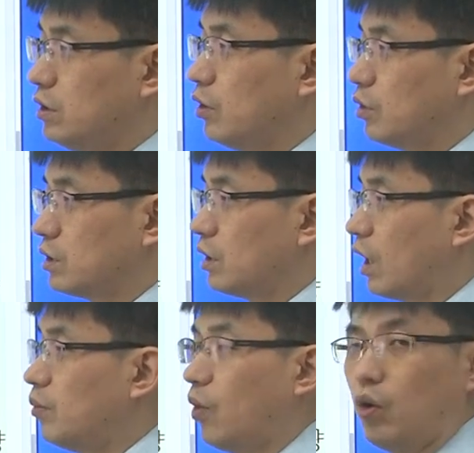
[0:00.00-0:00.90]
니네 회사
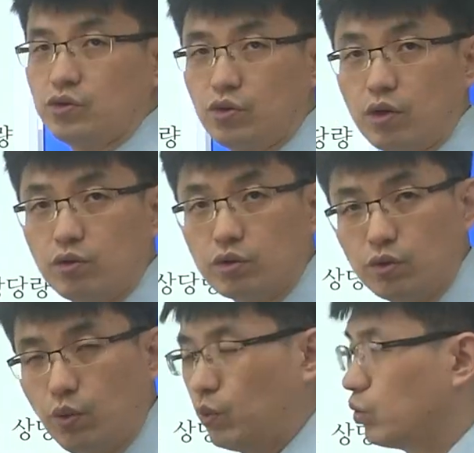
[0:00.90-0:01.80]
내가 먹었어 하고
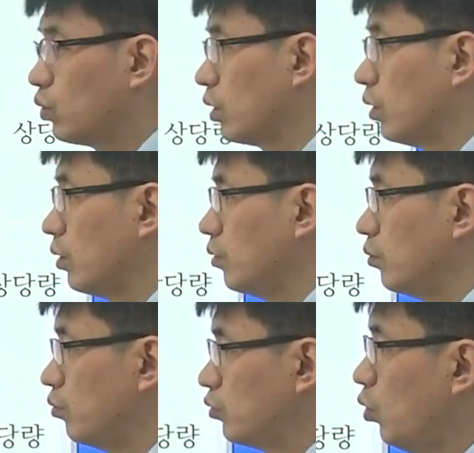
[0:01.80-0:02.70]
쪽 이렇게
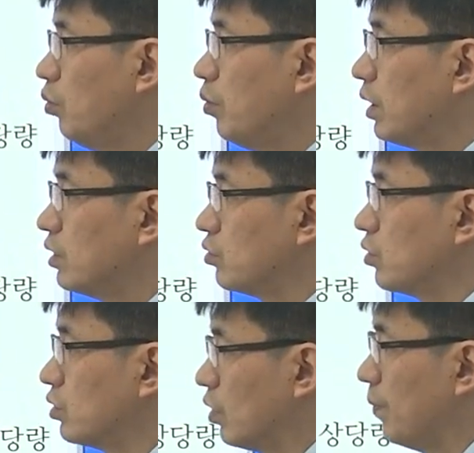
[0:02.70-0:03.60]
통보만 해주는
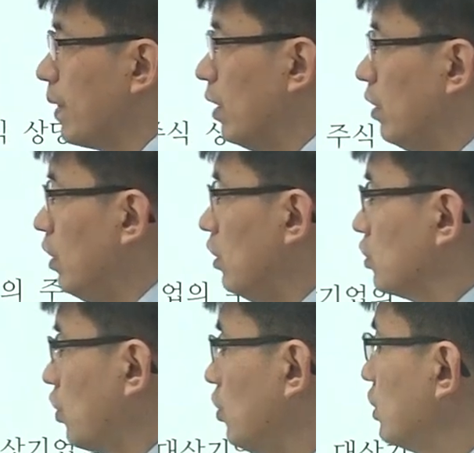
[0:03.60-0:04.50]
거죠.
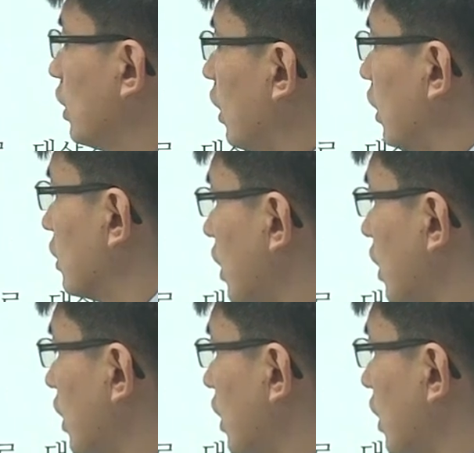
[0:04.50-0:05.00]
전쟁의